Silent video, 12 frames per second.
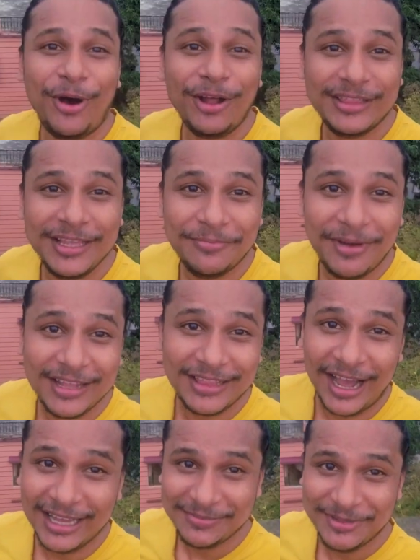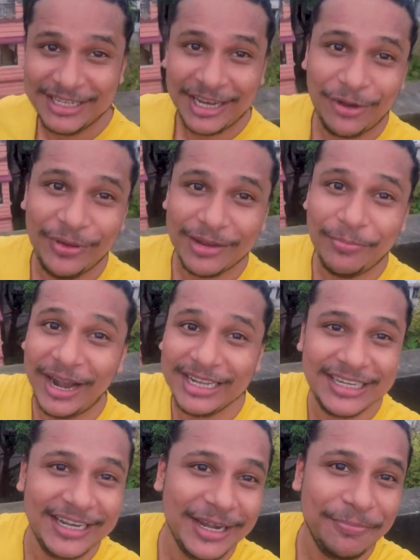बहुत दिन बाद आज मैं जा रहा हूँ एक
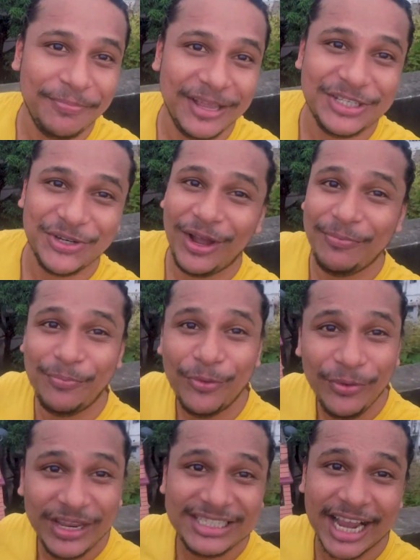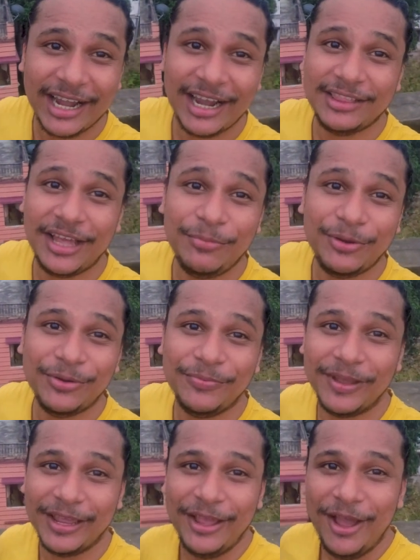बड़ी सी ट्रिप पे जो है पूरी जगन्नाथ धाम
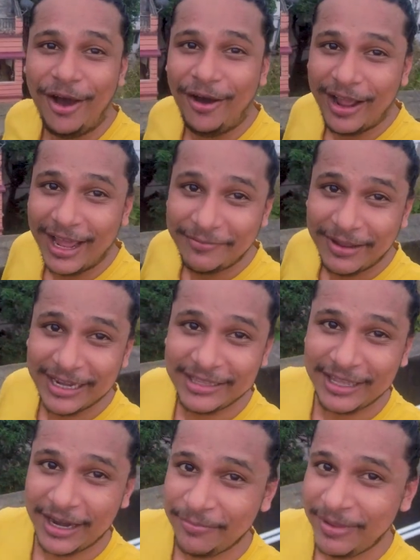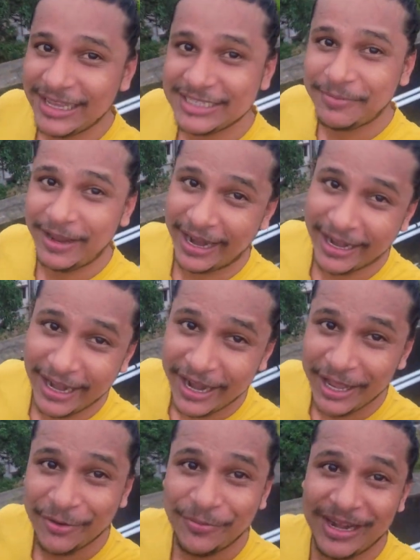टूर पे और हर बार की तरह मैं इस बार अकेला
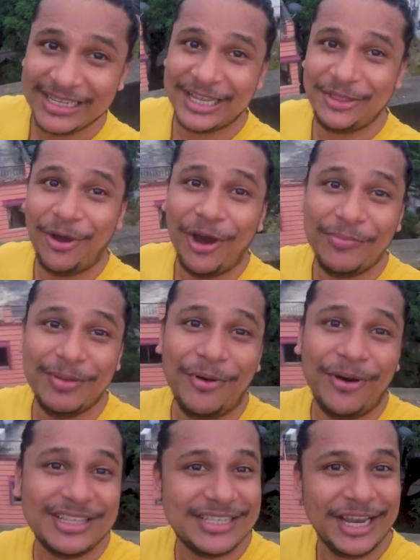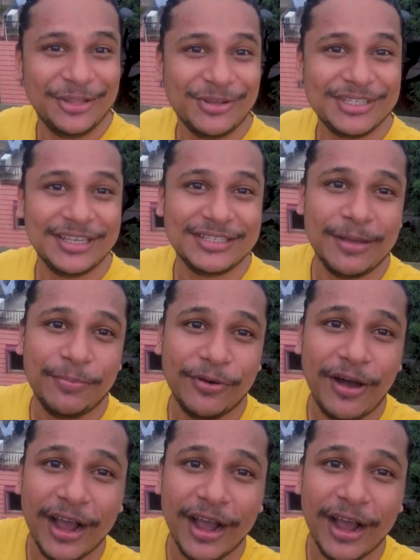नहीं हूँ मेरे साथ और भी बहुत सारे दोस्त हैं सबको